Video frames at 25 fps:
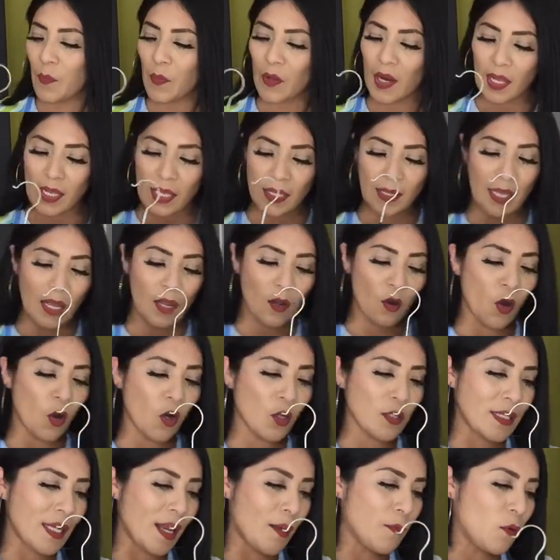que por aquí tengo
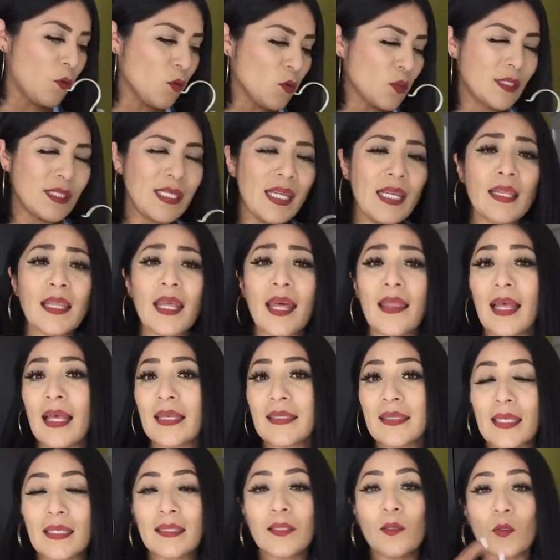otra blusita de
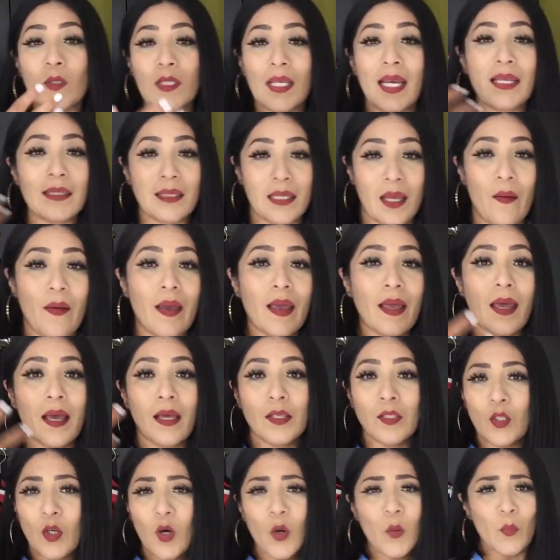estas que ustedes saben
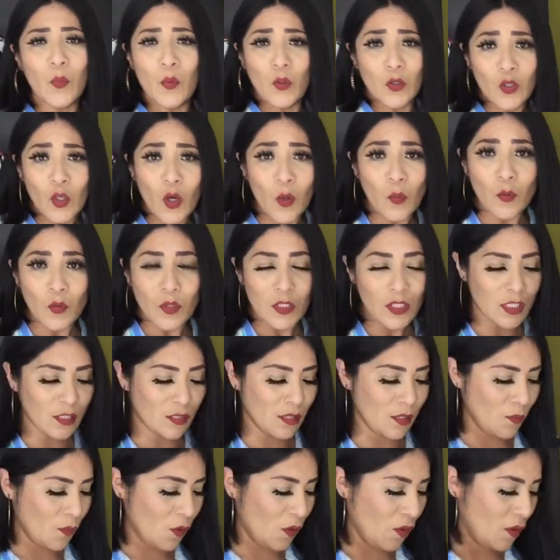que yo busco
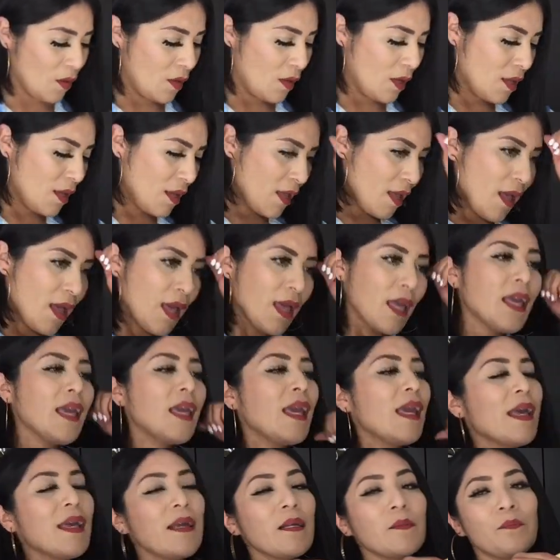muchísimo
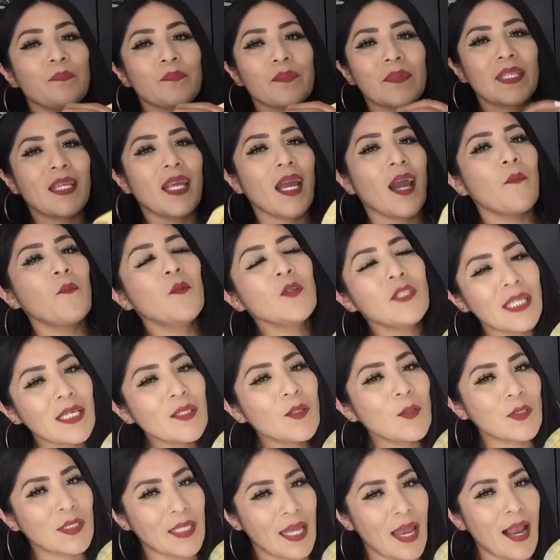y que a muchas
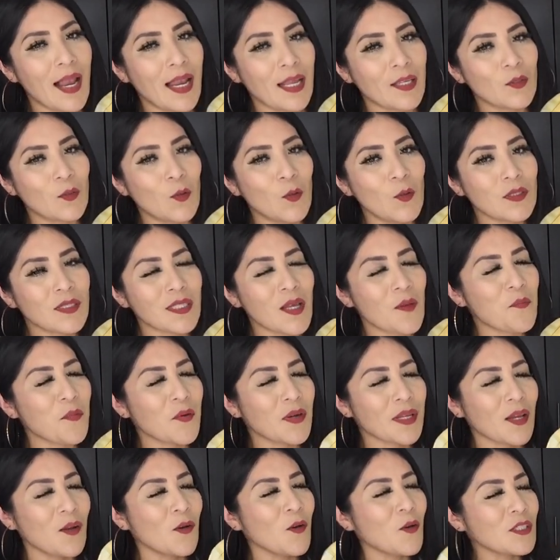de ustedes les gusta
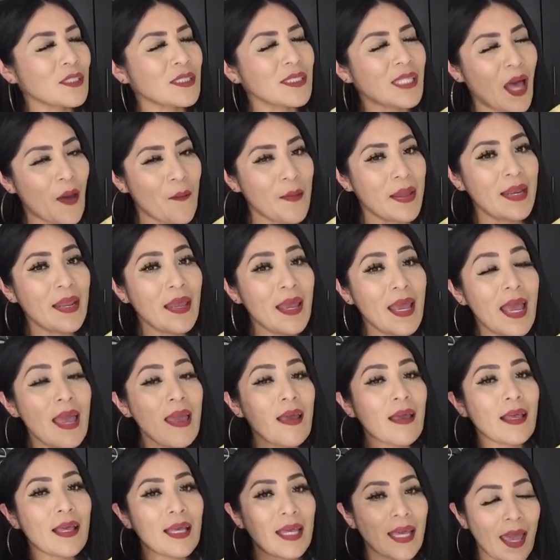porque no saben
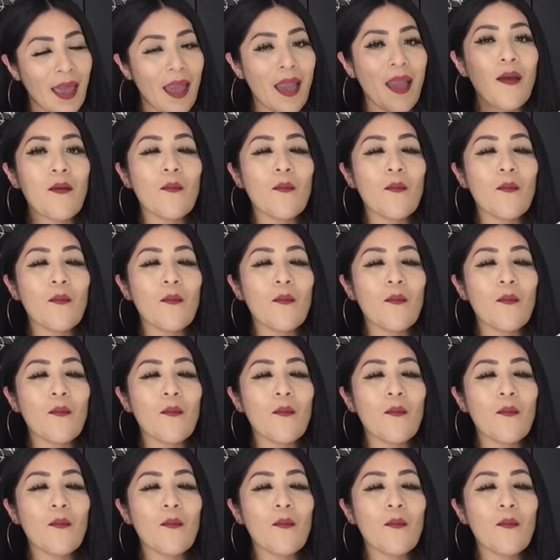que